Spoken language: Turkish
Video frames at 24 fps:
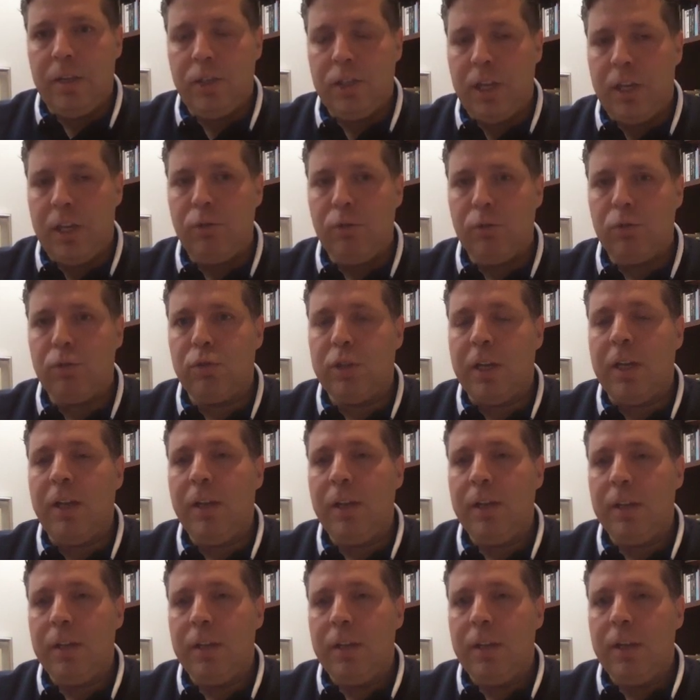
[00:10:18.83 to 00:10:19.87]
dursa,
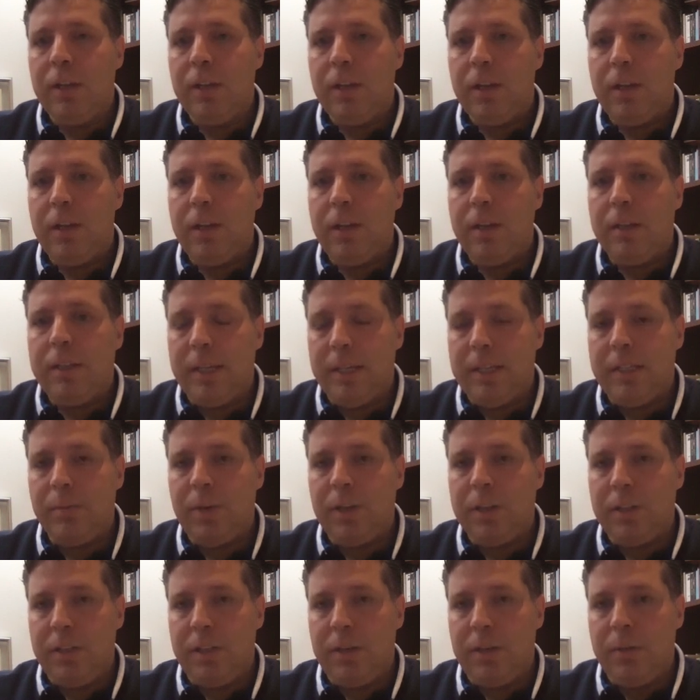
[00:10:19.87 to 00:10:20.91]
e,
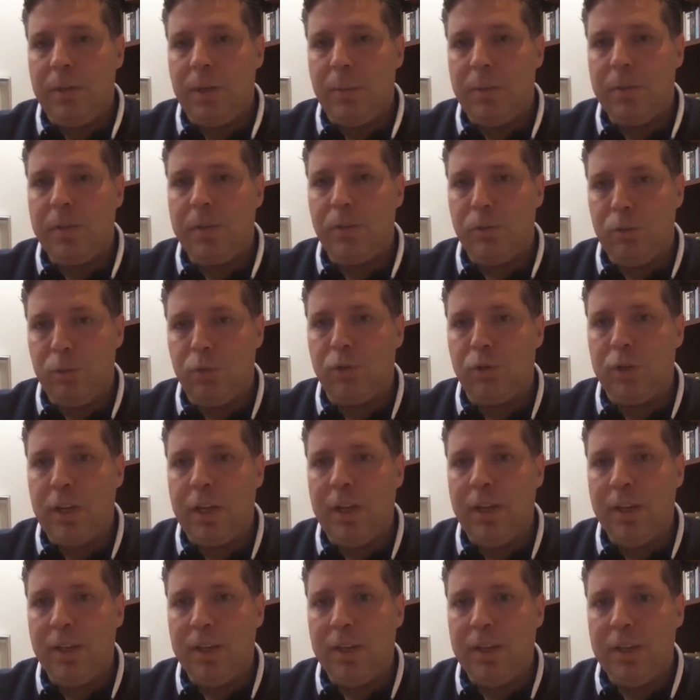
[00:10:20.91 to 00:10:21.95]
teslimat yapısı
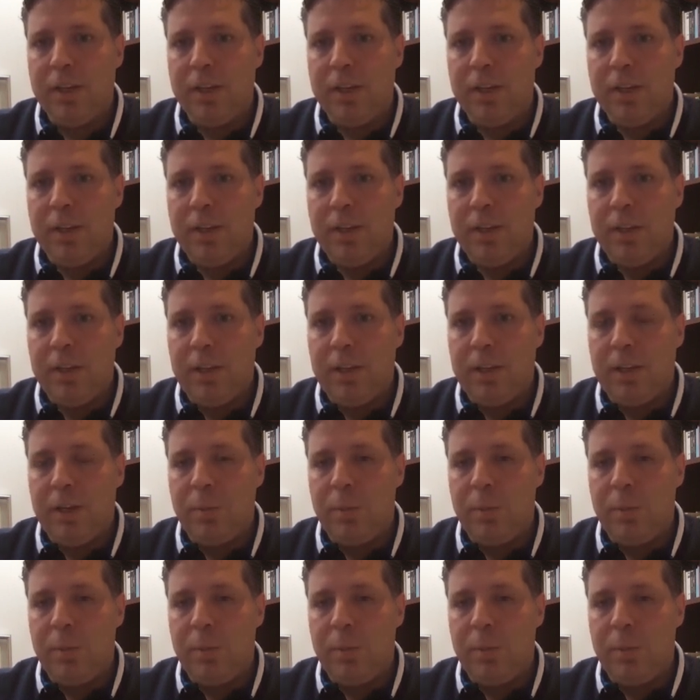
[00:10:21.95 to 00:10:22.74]
dursa e,